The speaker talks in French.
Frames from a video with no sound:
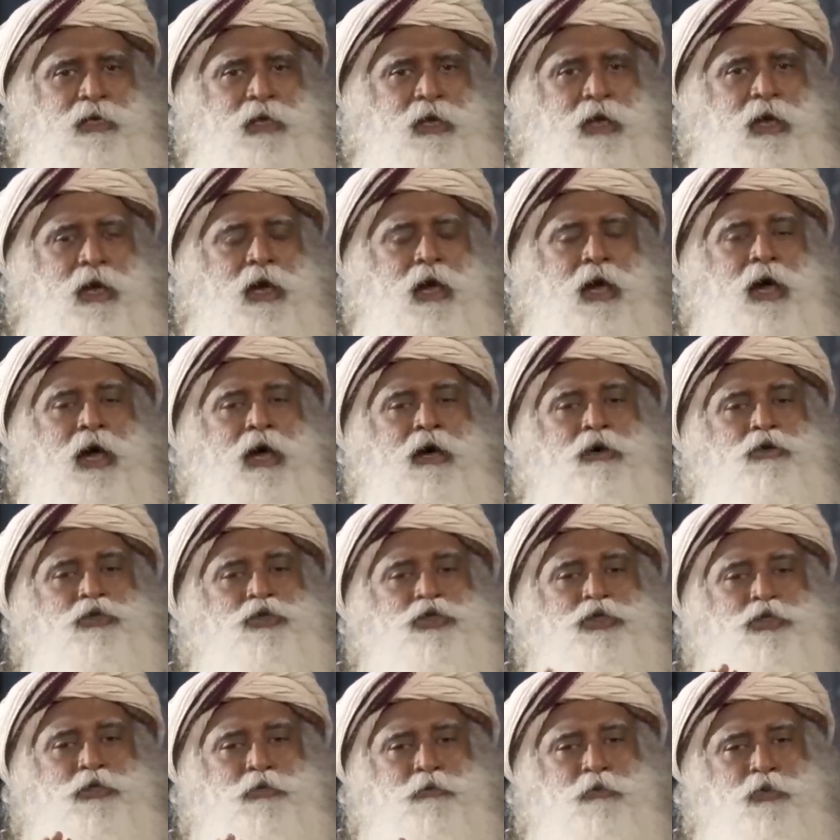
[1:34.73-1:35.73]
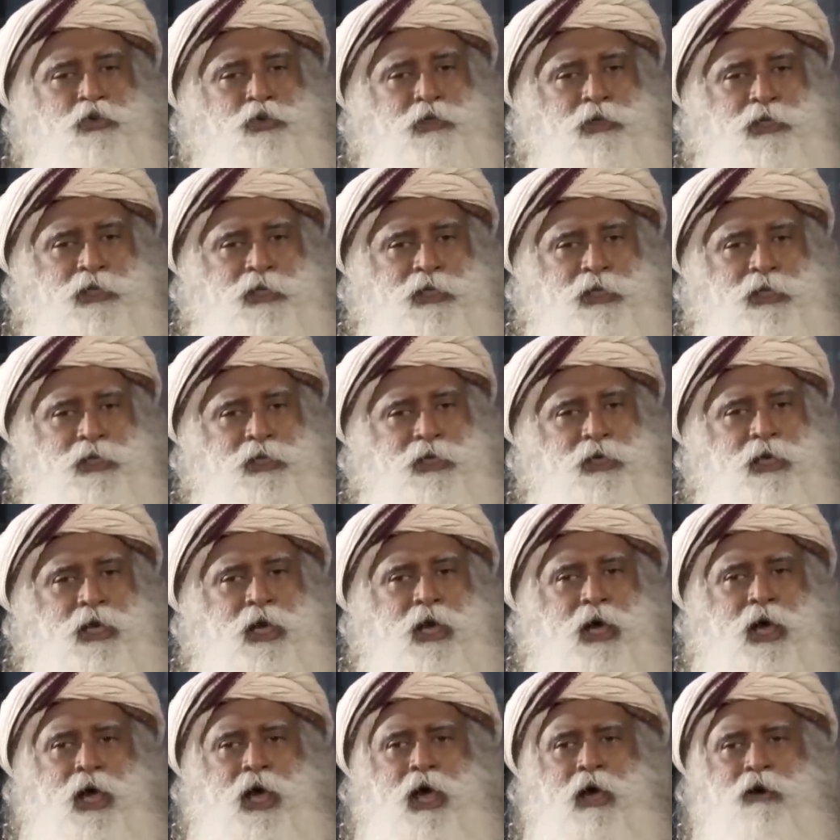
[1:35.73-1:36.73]
à quel point vous
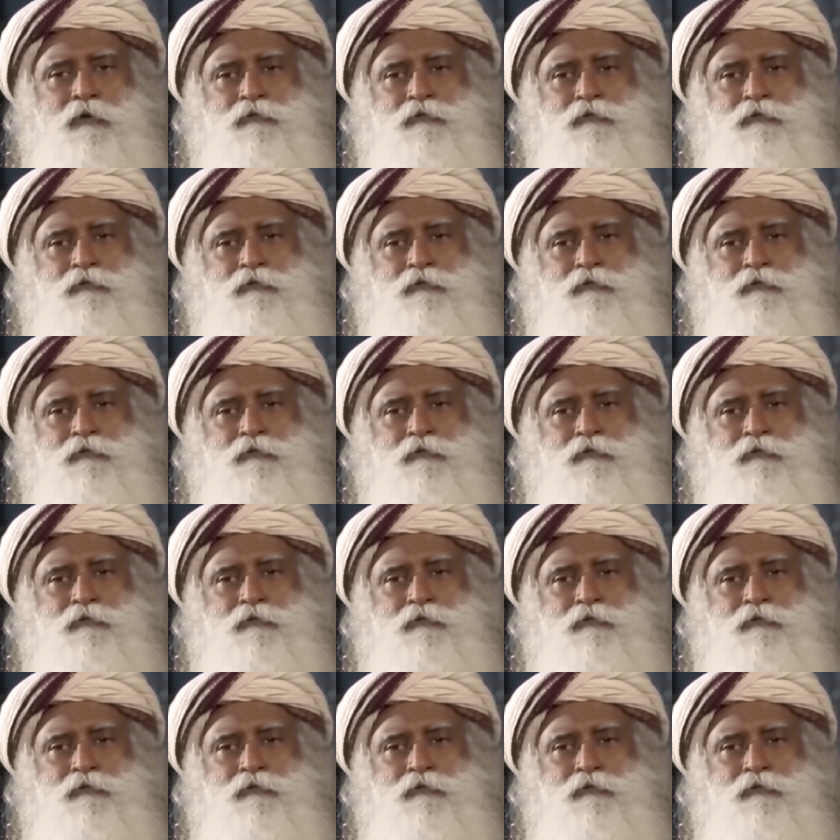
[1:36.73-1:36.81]
fonctionnez